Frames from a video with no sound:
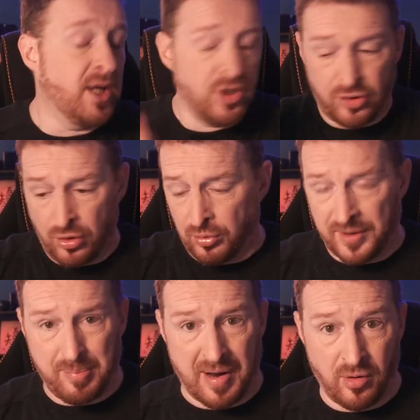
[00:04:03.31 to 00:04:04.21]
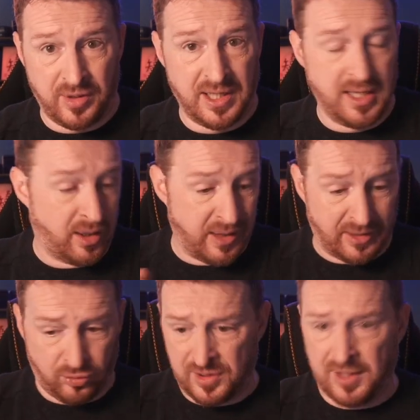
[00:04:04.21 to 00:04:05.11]
Ceux qui ont des parents qui
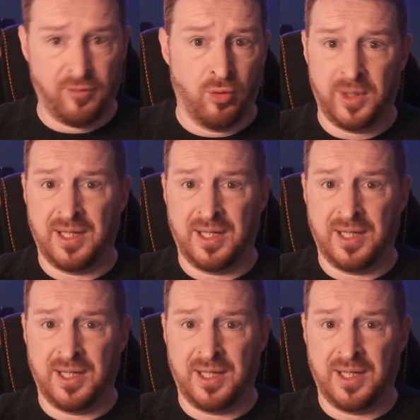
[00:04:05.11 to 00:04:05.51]
regardent tout ce qu'ils font